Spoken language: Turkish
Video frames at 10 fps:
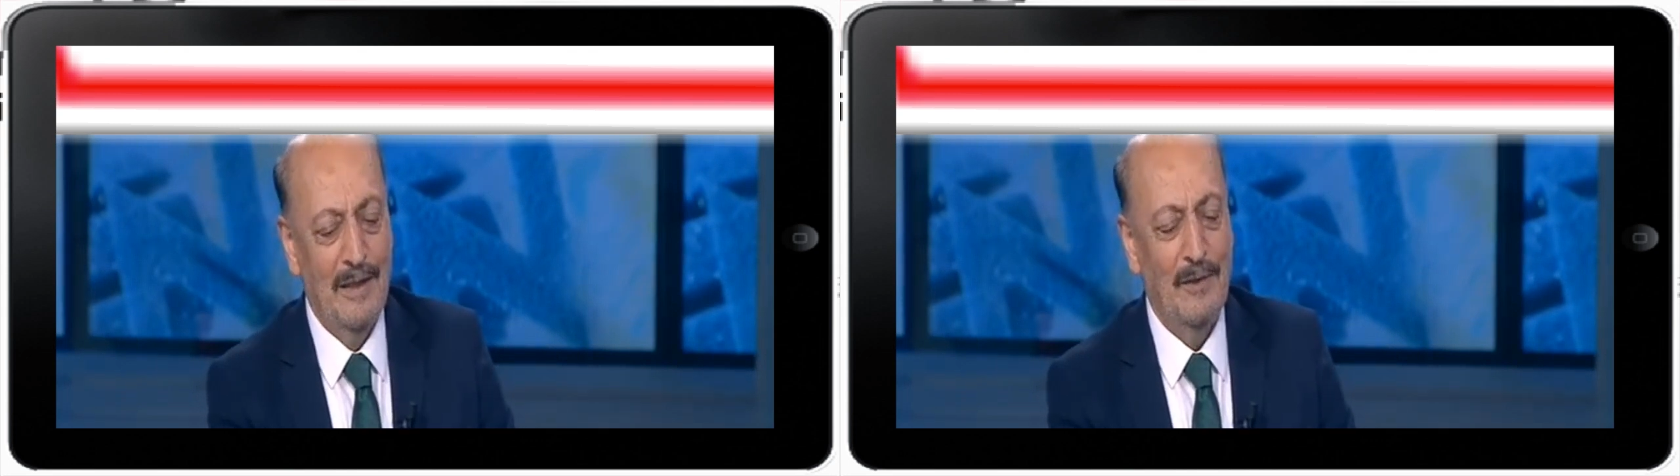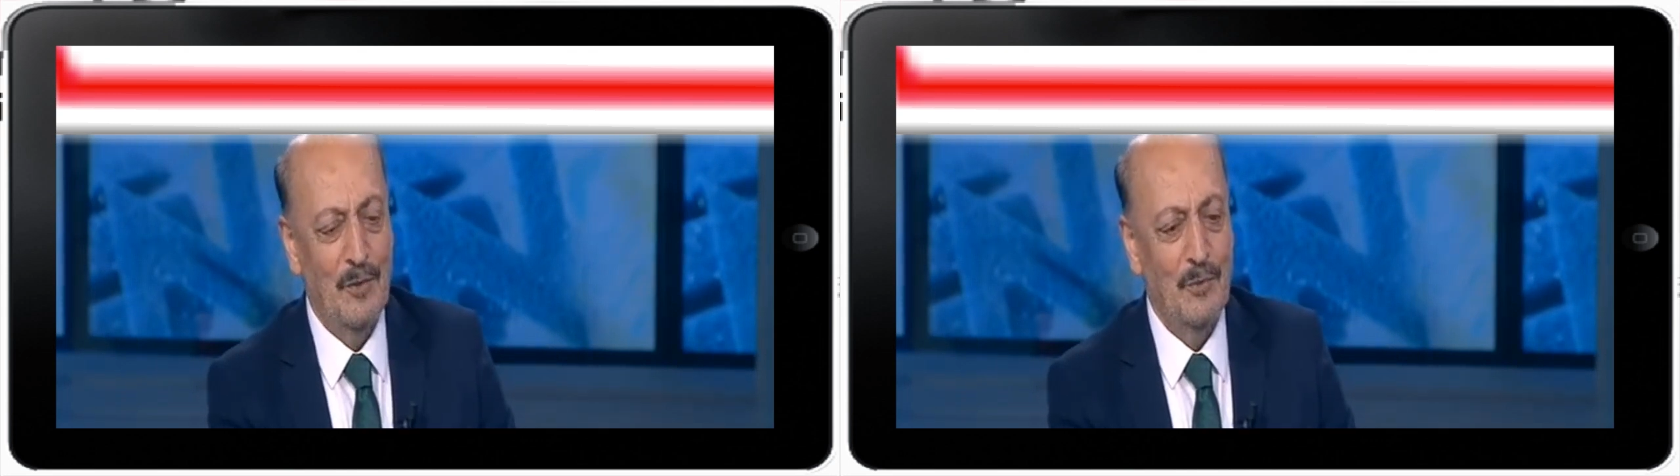
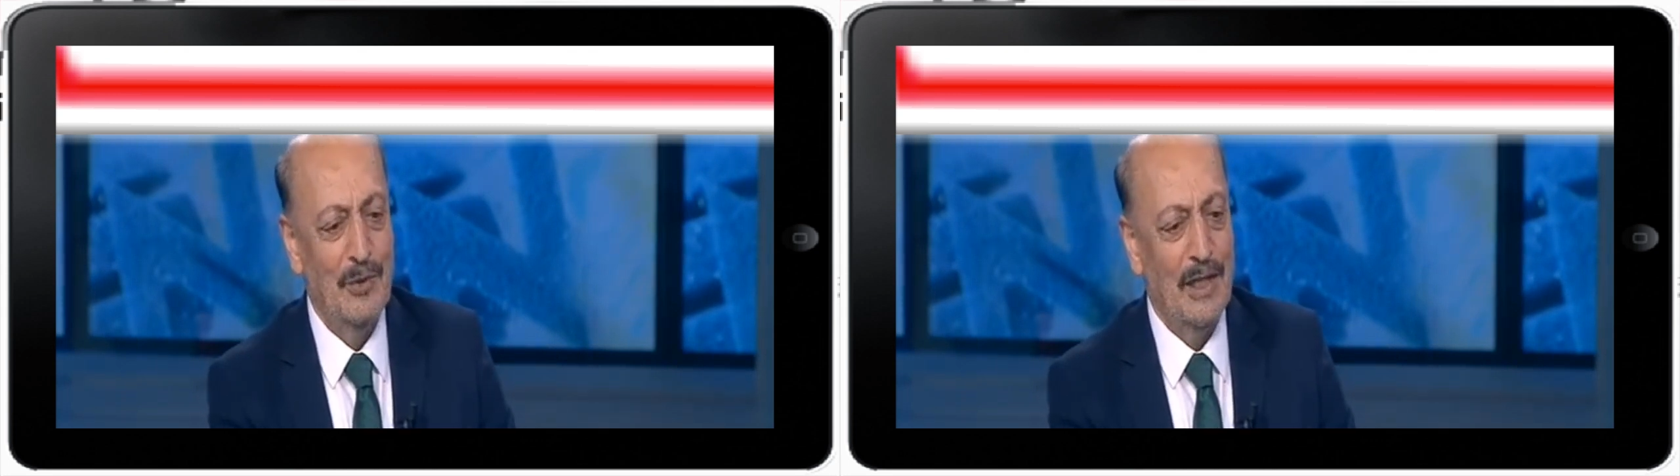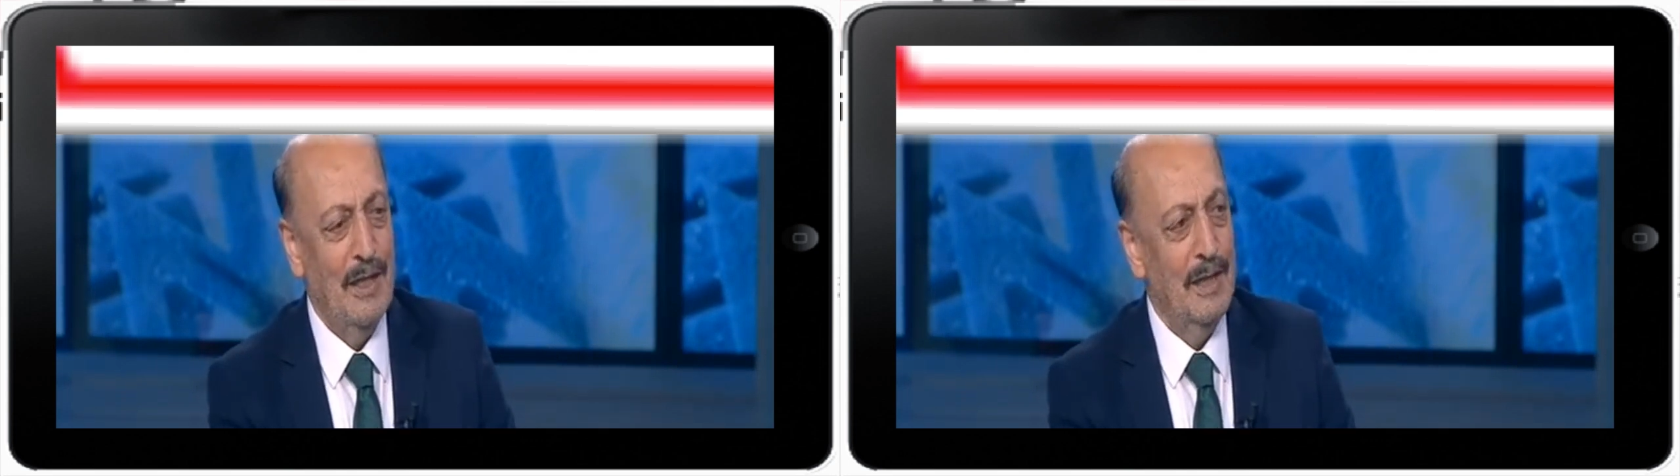e,
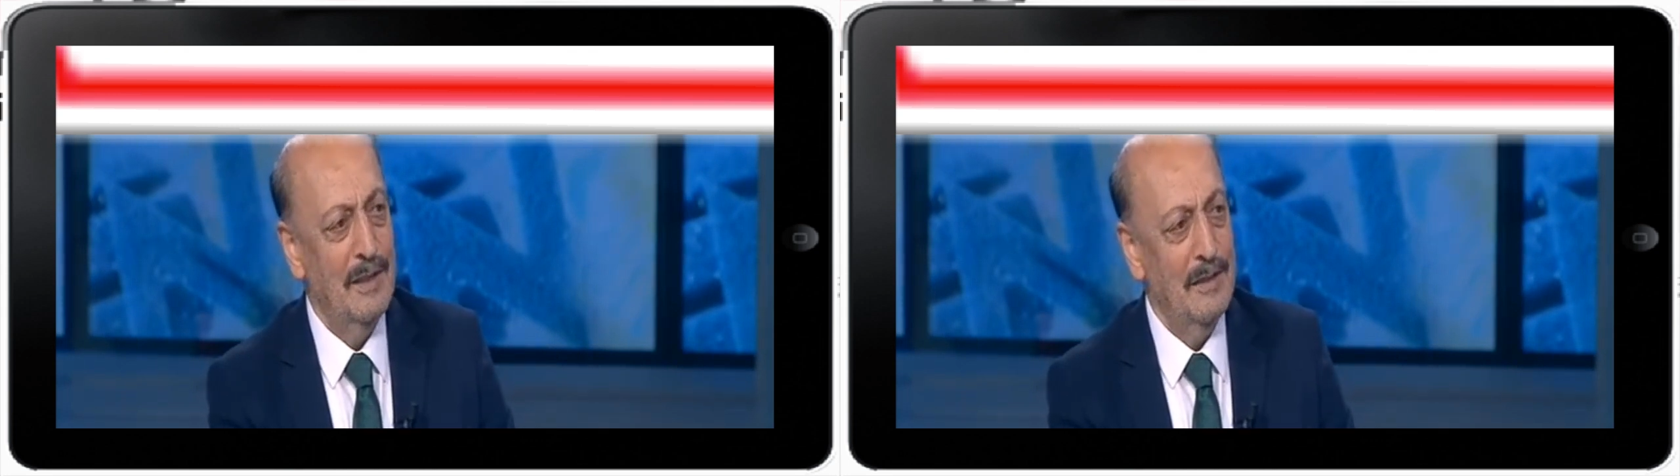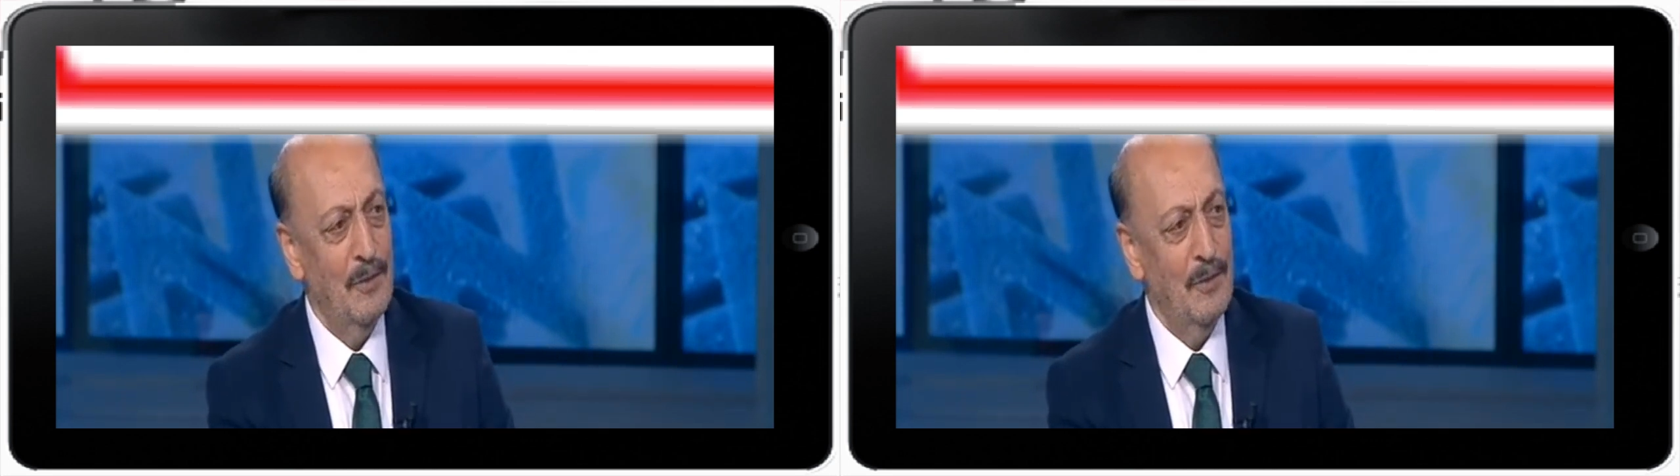önümüzde kaldı.